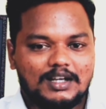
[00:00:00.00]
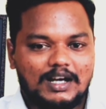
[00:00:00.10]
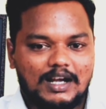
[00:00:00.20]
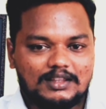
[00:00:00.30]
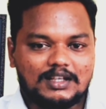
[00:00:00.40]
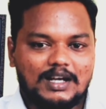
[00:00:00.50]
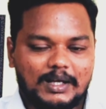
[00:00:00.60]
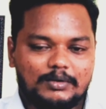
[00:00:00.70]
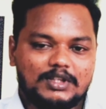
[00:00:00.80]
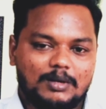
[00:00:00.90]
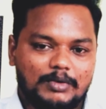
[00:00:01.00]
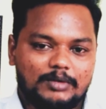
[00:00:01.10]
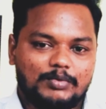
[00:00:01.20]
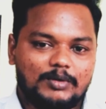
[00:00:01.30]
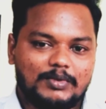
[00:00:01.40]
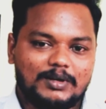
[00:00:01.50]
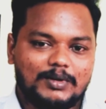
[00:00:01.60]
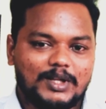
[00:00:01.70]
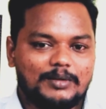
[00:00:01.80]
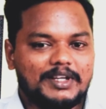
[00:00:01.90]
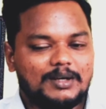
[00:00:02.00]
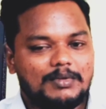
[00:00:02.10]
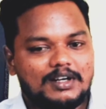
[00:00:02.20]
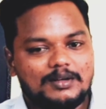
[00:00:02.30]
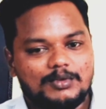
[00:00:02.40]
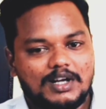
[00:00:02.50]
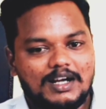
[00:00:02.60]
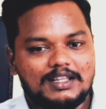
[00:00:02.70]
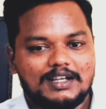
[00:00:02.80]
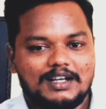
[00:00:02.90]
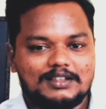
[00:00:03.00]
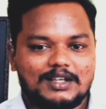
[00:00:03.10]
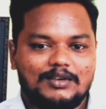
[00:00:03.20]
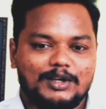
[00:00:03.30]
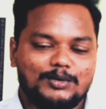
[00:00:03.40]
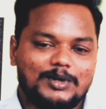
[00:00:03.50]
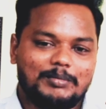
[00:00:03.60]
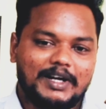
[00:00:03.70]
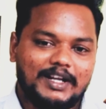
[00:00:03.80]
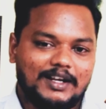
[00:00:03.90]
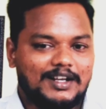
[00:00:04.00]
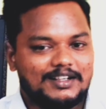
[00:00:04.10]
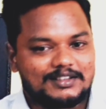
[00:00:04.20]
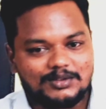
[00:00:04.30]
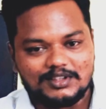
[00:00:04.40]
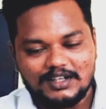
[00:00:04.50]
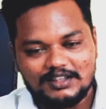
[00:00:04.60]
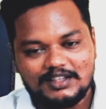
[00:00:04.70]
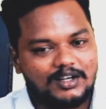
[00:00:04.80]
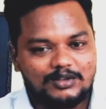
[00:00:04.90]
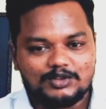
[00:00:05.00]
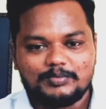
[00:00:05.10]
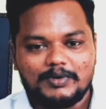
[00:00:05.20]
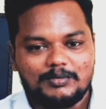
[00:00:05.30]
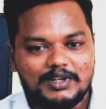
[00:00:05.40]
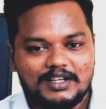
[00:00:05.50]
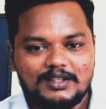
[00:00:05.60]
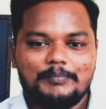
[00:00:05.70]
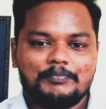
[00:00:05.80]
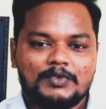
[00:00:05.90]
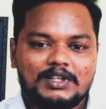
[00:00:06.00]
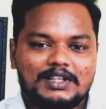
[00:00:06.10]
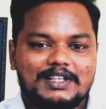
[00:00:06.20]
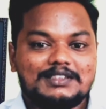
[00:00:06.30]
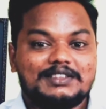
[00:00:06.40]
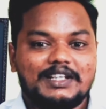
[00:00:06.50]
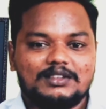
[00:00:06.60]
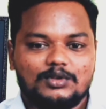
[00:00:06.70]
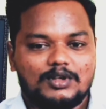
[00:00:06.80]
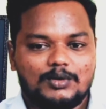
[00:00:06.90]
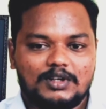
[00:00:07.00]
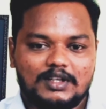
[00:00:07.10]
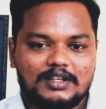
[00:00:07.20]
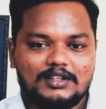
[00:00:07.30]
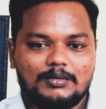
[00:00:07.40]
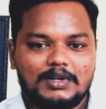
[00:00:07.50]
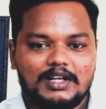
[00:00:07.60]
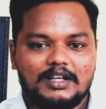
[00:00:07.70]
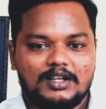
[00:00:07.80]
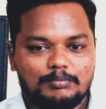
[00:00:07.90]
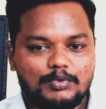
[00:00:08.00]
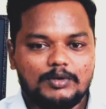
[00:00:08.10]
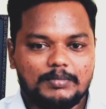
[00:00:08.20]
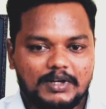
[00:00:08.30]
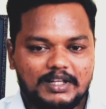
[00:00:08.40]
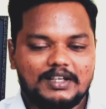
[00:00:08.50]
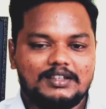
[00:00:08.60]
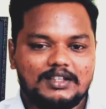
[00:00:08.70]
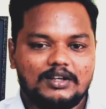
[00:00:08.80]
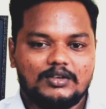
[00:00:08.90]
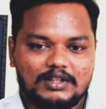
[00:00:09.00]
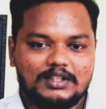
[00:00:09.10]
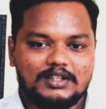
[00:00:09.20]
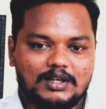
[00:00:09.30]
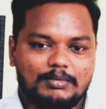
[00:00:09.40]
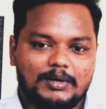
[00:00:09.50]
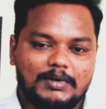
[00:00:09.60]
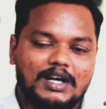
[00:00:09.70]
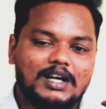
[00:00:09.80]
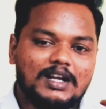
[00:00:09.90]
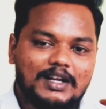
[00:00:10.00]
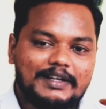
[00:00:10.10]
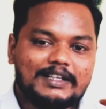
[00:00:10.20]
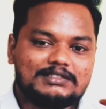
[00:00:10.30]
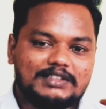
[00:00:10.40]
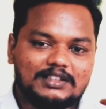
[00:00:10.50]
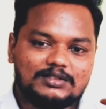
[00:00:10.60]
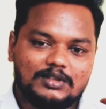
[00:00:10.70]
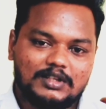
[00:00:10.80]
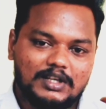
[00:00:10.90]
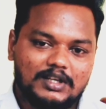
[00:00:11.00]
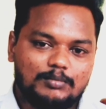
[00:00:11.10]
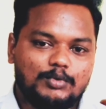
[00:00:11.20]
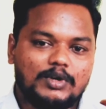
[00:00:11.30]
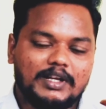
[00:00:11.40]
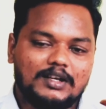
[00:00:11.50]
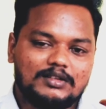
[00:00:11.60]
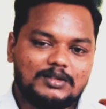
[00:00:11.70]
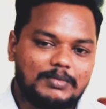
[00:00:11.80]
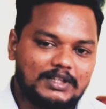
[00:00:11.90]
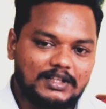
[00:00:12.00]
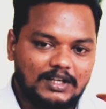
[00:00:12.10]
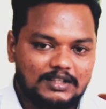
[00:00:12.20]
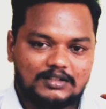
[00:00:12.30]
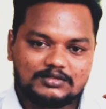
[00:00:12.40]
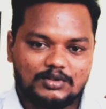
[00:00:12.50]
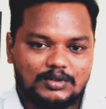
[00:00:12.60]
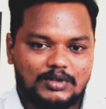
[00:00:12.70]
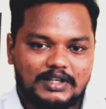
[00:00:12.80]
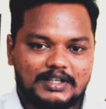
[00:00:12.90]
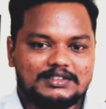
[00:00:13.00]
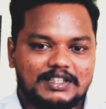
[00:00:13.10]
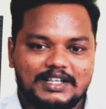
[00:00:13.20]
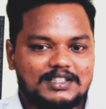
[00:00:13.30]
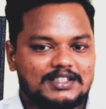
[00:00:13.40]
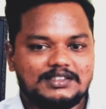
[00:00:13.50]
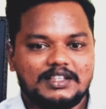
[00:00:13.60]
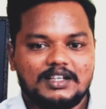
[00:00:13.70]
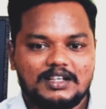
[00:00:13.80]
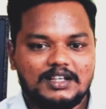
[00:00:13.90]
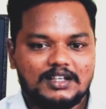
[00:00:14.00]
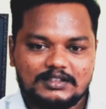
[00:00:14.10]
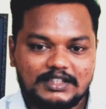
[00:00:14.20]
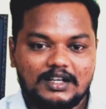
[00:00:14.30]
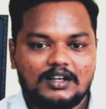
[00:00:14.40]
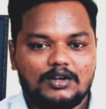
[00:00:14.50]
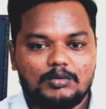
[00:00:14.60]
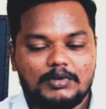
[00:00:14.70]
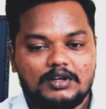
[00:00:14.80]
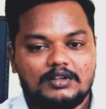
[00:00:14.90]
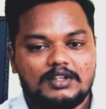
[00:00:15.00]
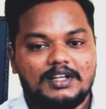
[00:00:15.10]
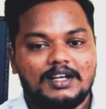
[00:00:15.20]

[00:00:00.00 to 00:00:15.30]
அந்த காரை வந்து நம்ம இம்போர்ட் பண்ண முடியும் நீங்கள் மாட்டோம் ஒரு ஆதி காலத்தில் வாங்கி ஒரு பழைய காரை எடுத்துகிட்டு வந்துலாம் இந்தியாவில் யூஸ் பண்ண முடியாது டெஸ்டிங் சொல்லிட்டு ஒன்று இருக்குது இதுக்கு முன்னாடி நீங்கள் இம்போர்ட் பண்ணி இங்கே இந்தியாவுக்கு வந்ததுக்கப்புறமா டெஸ்டிங் சொல்லிட்டு பூனேயில் வந்து பார்த்தீங்கன்னா அதற்குன்னு சொல்லிட்டு ஒரு டெஸ்டிங் ஏஜென்சி இருக்குது சென்ட்ரல் கவர்மெண்ட்டோட